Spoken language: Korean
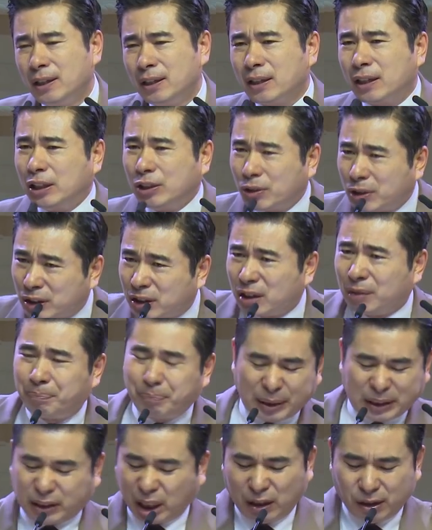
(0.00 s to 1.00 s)
그리고 그들은
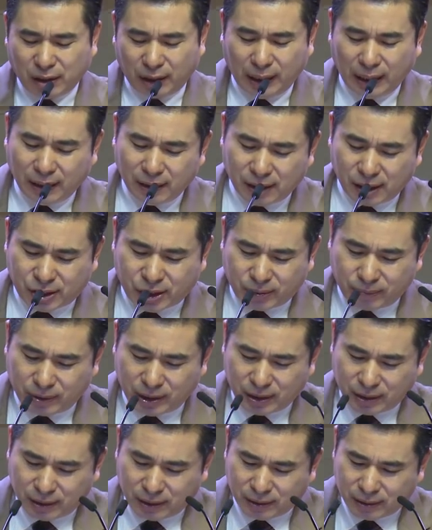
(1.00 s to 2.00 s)
비틀거리는
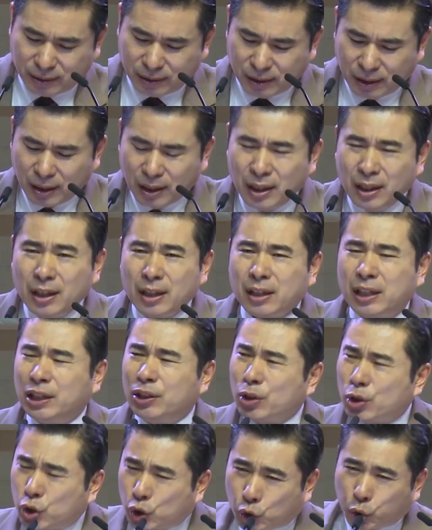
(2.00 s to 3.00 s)
것입니다.
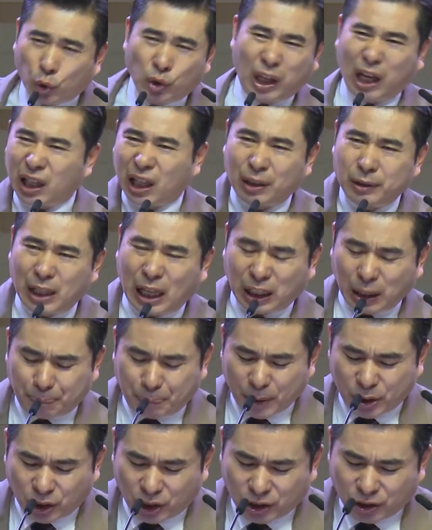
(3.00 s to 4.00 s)
그리고 죽어
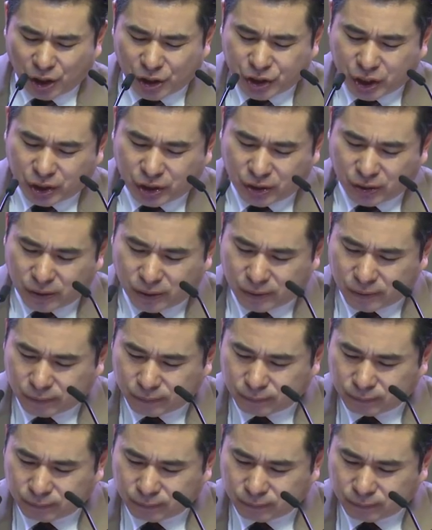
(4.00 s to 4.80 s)
나다빠지는 것이죠.